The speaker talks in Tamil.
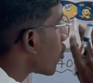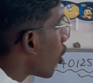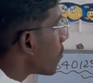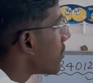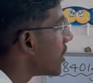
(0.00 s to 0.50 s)

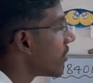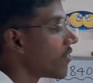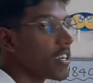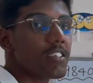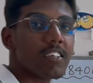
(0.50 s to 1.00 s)
டாப்
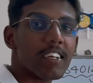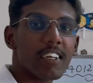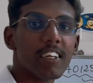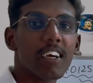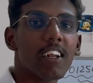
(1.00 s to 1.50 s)
ஜிஎஃப்டிஎஸ்
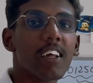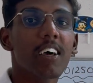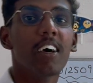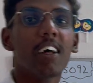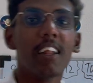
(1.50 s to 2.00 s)
இந்தியாவில்
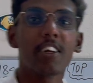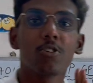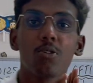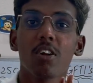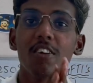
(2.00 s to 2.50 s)
லைக்
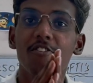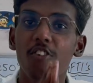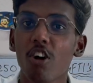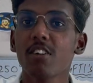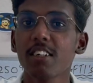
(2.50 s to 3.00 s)
டோட்டலாக
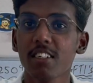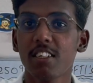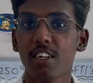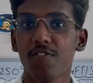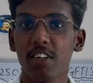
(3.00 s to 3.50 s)
ஃபார்ட்டி
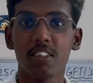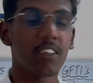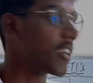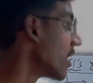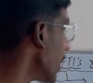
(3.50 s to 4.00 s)
ஜிஎஃப்டிஎஸ் இருக்குது